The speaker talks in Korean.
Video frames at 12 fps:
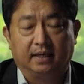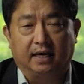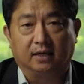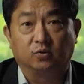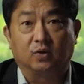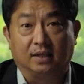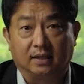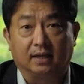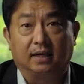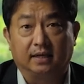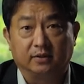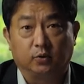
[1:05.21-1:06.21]
아주
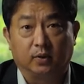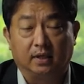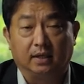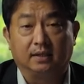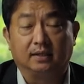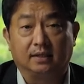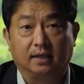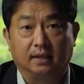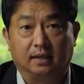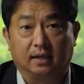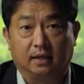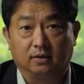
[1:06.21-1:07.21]
간단하게 소개를 해드릴
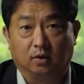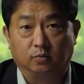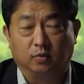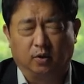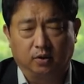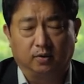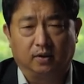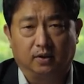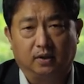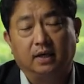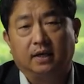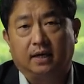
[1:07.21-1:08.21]
테니까 너무
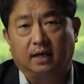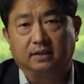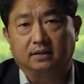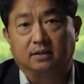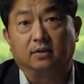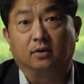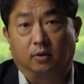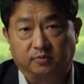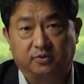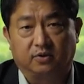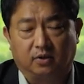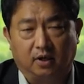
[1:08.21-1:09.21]
어려워하실 건
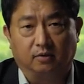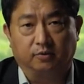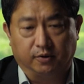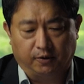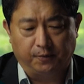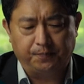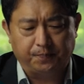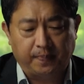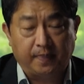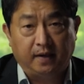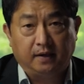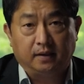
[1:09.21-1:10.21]
없을 것 같고요.
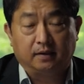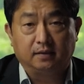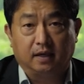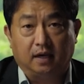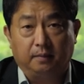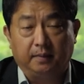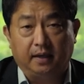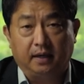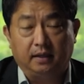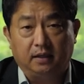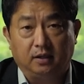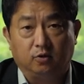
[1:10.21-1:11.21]
그 다음에
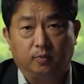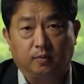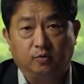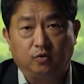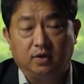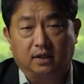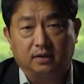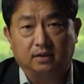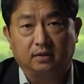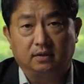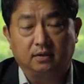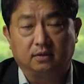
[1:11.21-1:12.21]
이 규범윤리학
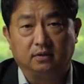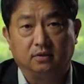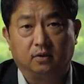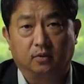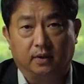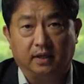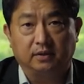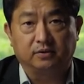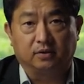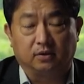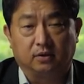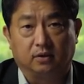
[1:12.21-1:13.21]
틀을 근거로
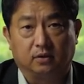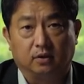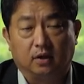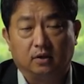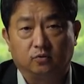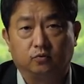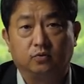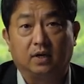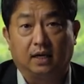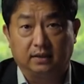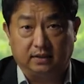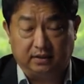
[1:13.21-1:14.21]
해서 두
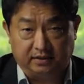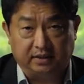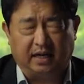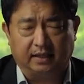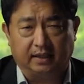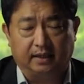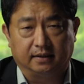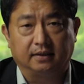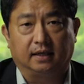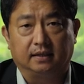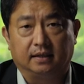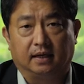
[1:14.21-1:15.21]
가지 사례를
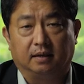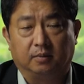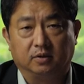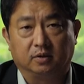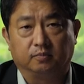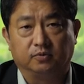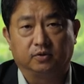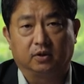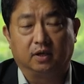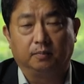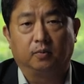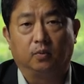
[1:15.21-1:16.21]
갖다가 먼저 분석을
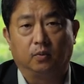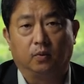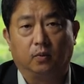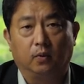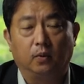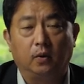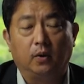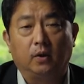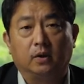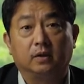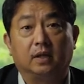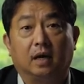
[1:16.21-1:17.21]
해보고
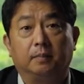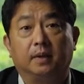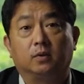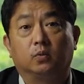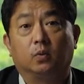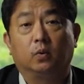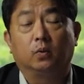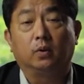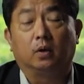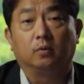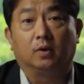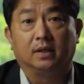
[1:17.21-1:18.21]
그 다음에 또
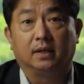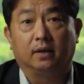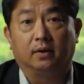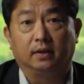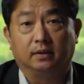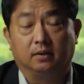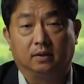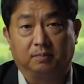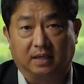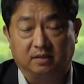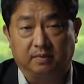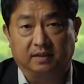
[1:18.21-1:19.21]
연관되어 있는
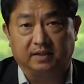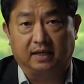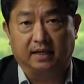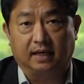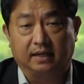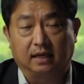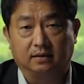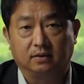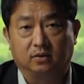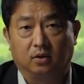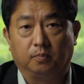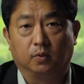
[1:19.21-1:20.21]
마지막 사례 하나를
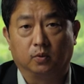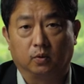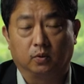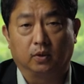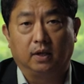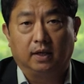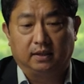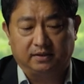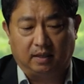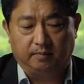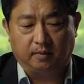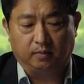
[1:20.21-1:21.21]
더 보도록
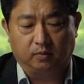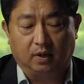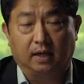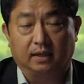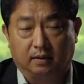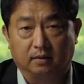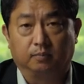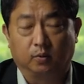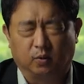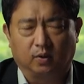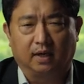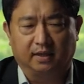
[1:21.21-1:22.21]

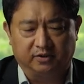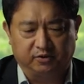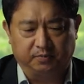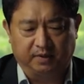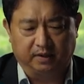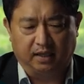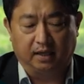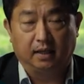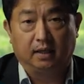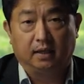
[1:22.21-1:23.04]
살펴보도록 어, 하겠습니다.